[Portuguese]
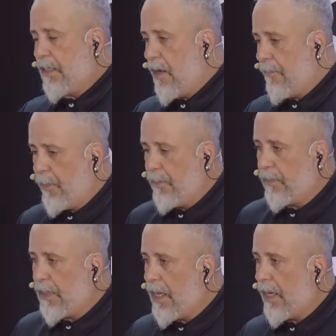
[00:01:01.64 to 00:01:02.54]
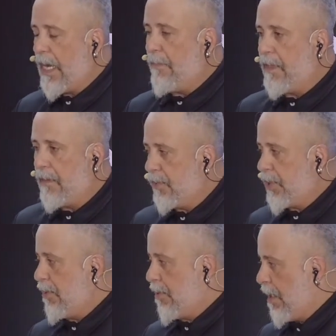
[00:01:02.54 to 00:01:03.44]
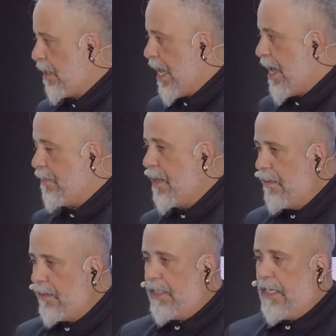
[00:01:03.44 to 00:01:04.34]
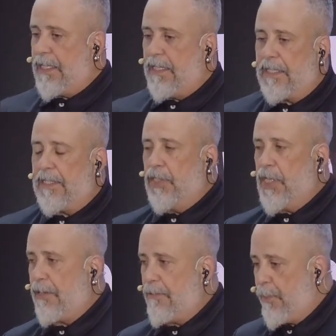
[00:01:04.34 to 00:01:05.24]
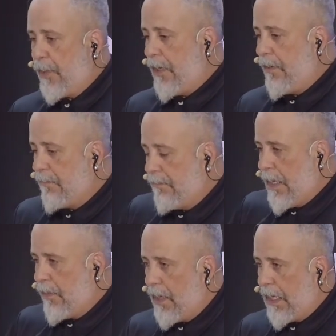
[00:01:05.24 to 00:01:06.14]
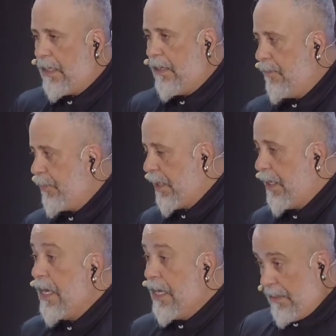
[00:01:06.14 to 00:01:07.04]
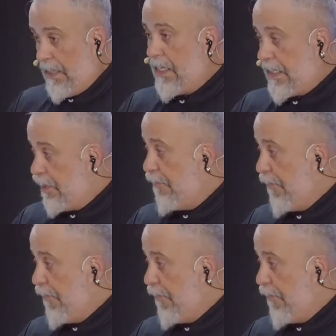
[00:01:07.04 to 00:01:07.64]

e tal, pô, não tem a camisa do jeito que quer, tinha que ser desse jeito, um pouquinho menor uhum. aqui, um pouquinho. Tem essa